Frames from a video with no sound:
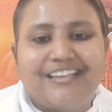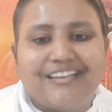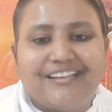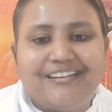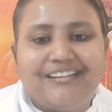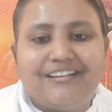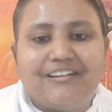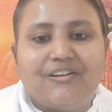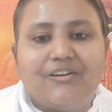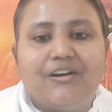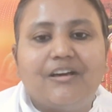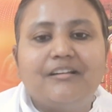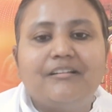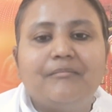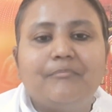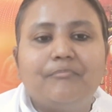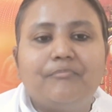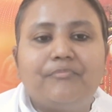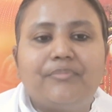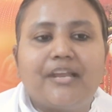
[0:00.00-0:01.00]
है ना और
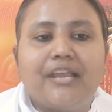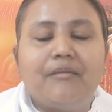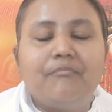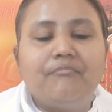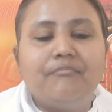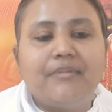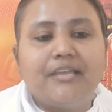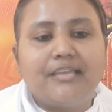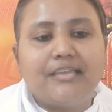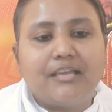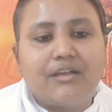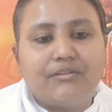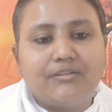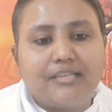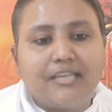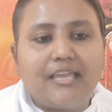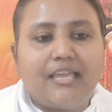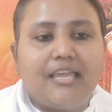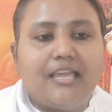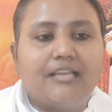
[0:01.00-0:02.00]
प्रेम में क्या
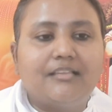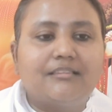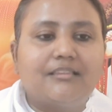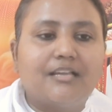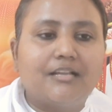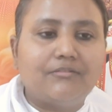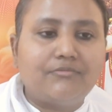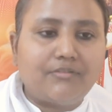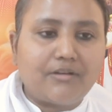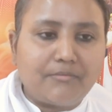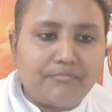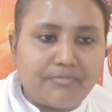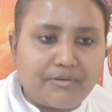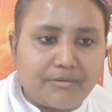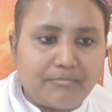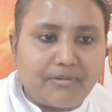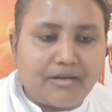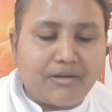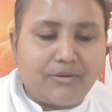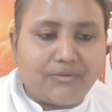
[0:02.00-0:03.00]
होता है एक तरफा
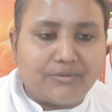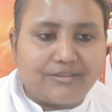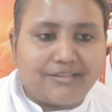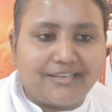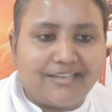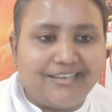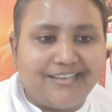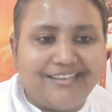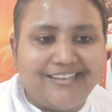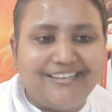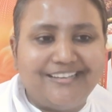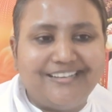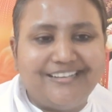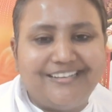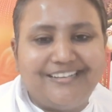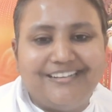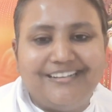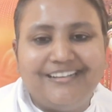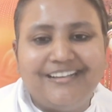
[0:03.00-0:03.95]
प्रभाव होता है